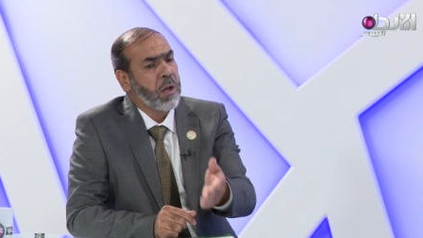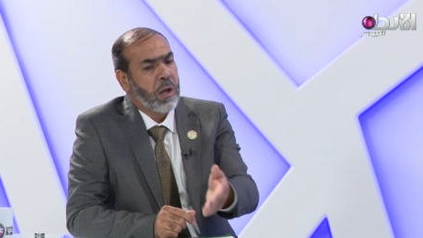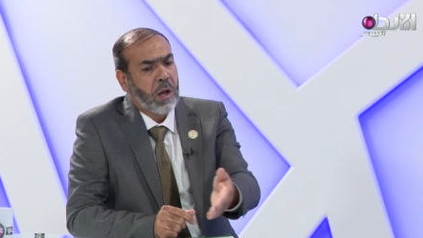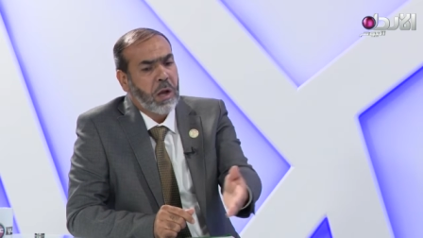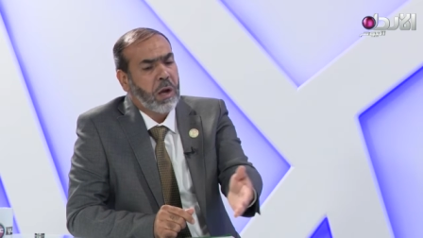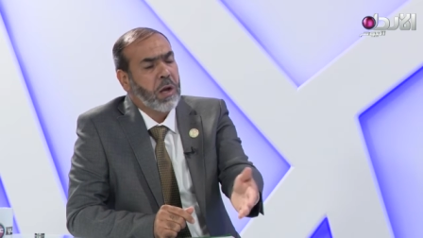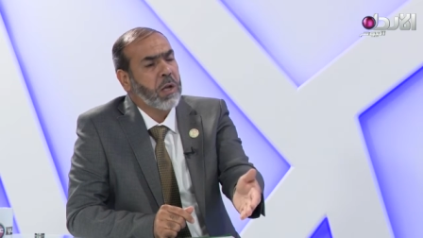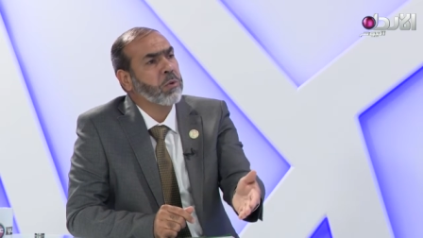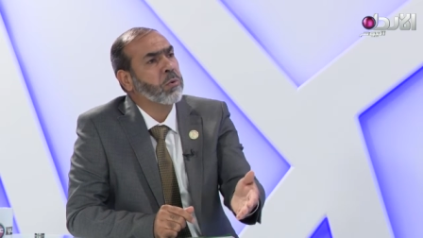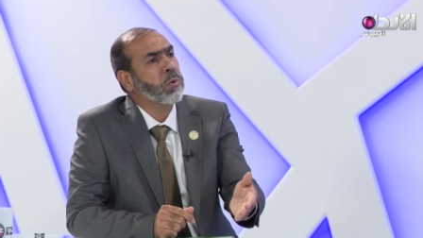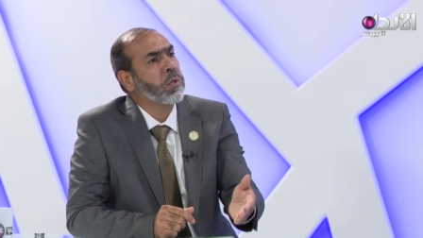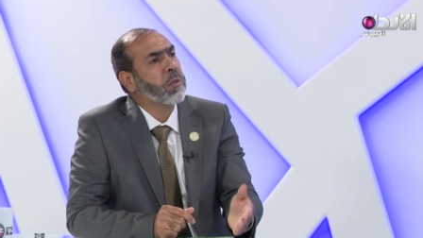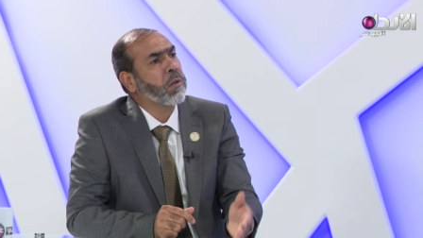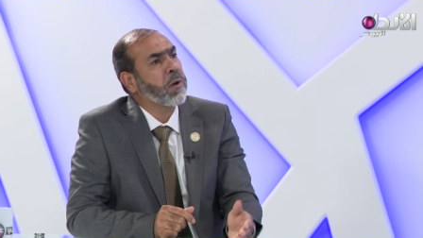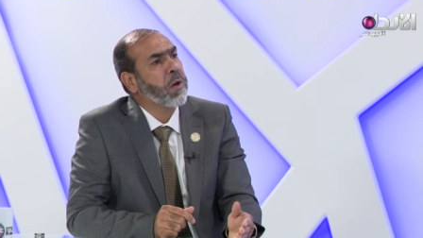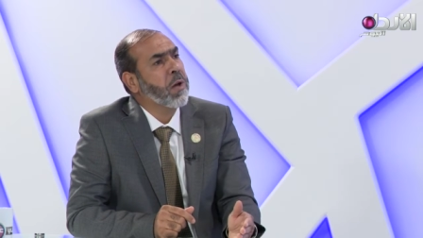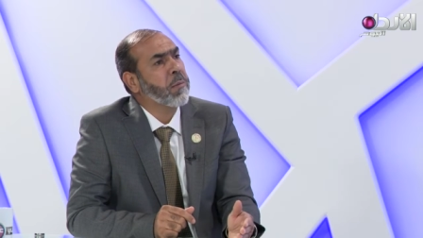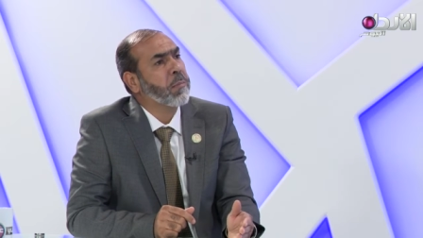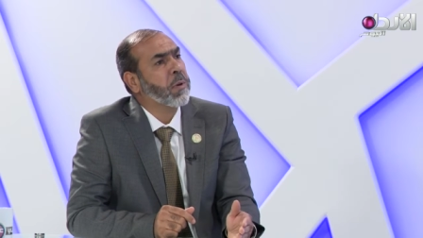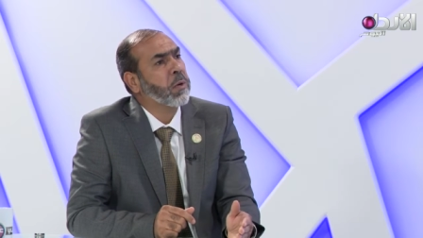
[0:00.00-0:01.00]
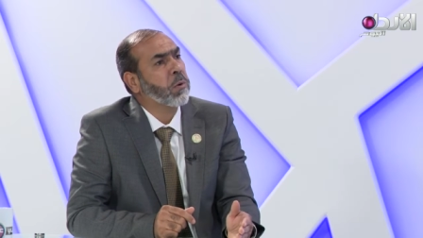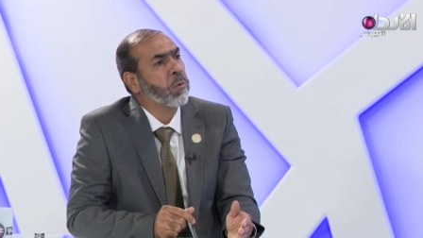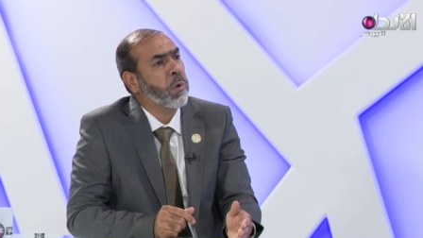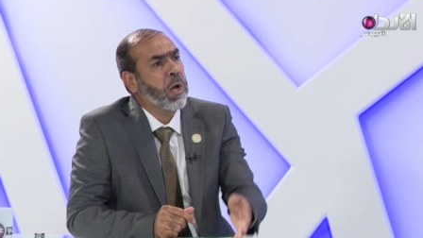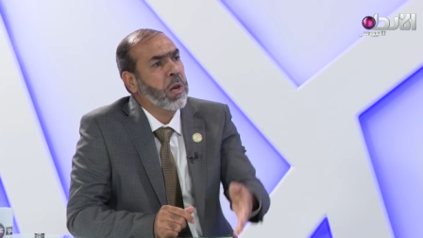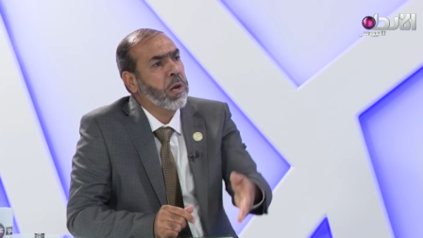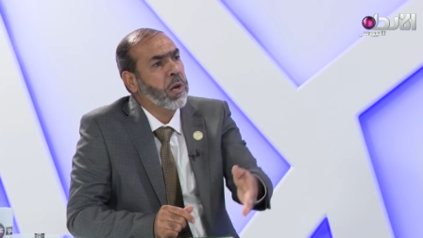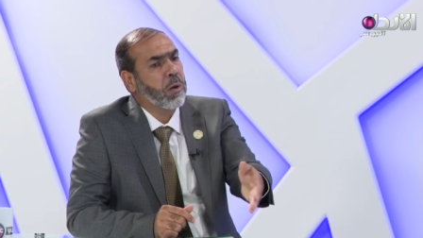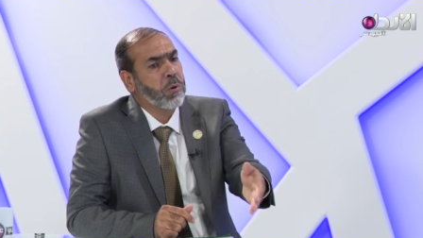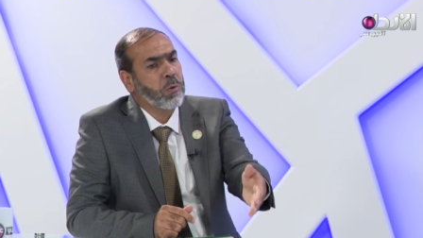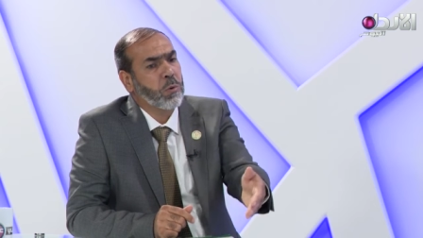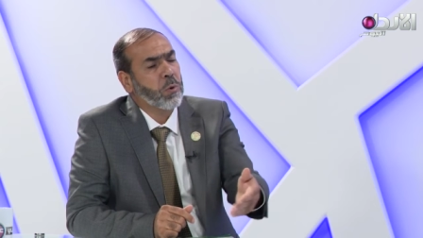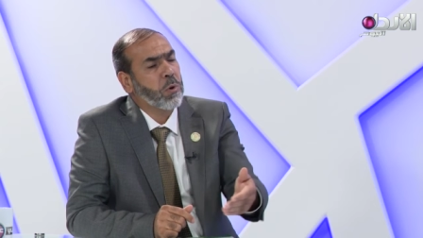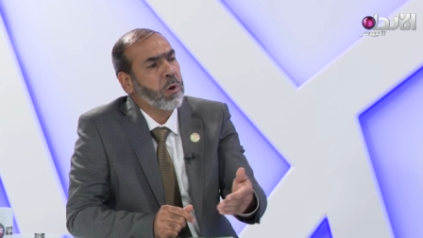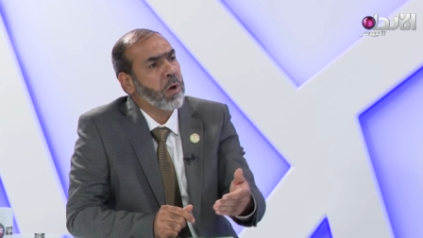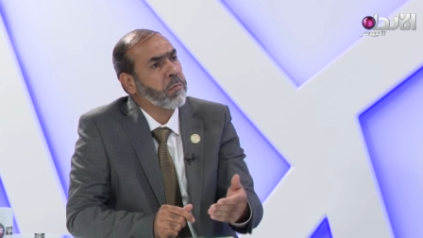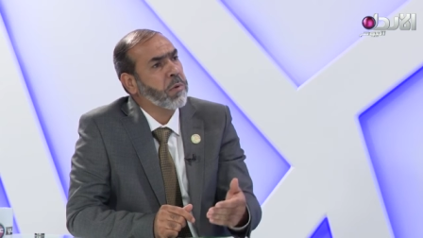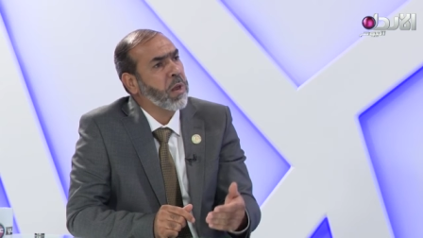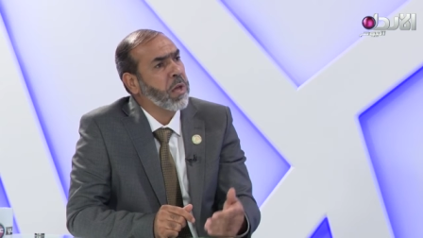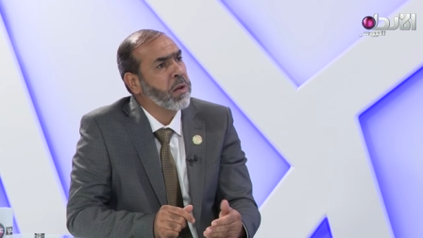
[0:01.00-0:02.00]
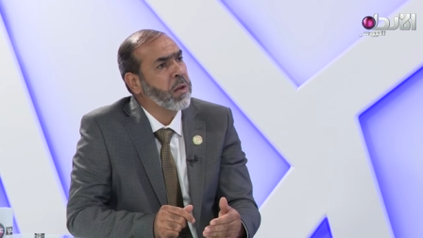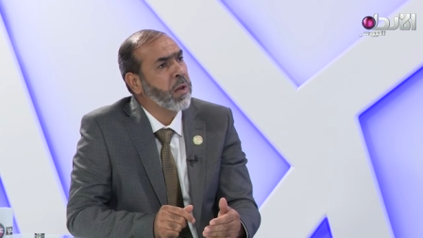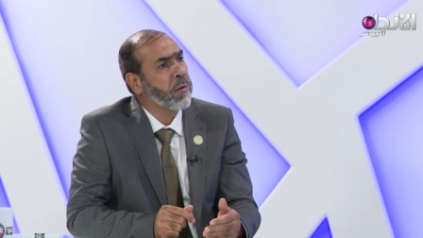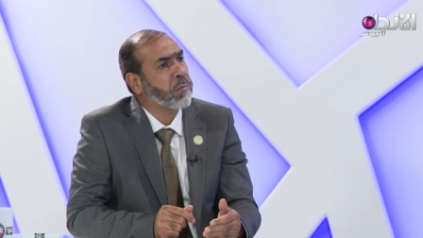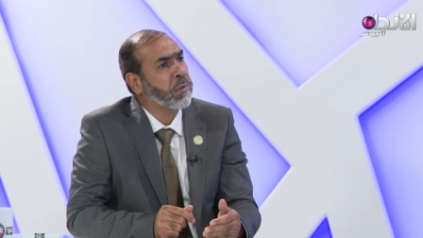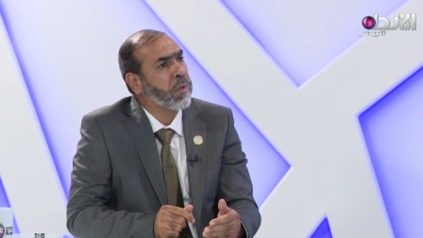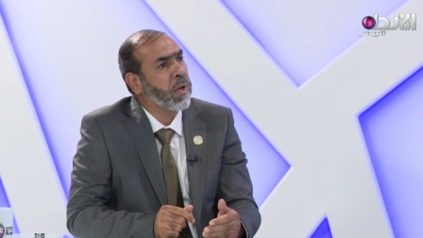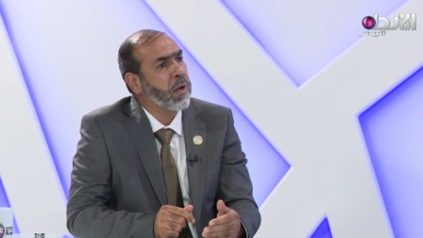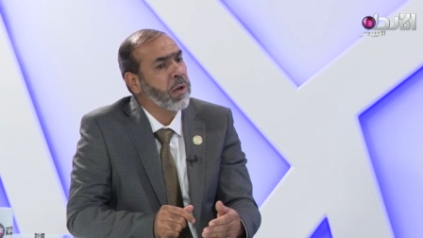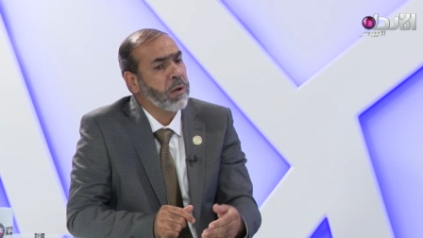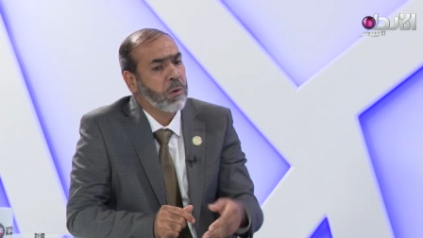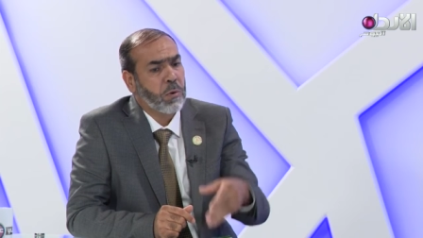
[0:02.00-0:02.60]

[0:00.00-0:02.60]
عقدوا إضرابا وعلقوه قبل أن يبدأ